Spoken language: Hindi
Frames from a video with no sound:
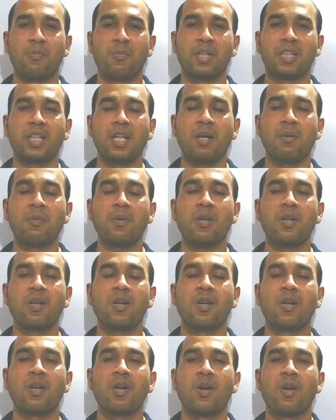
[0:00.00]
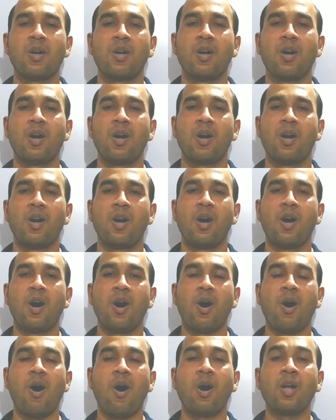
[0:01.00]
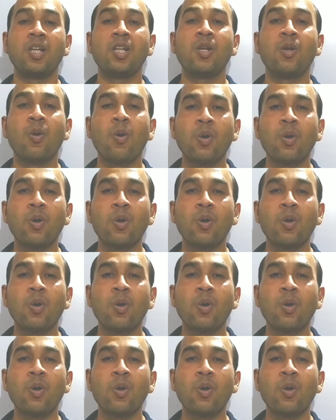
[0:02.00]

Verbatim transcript: मतलब ऑन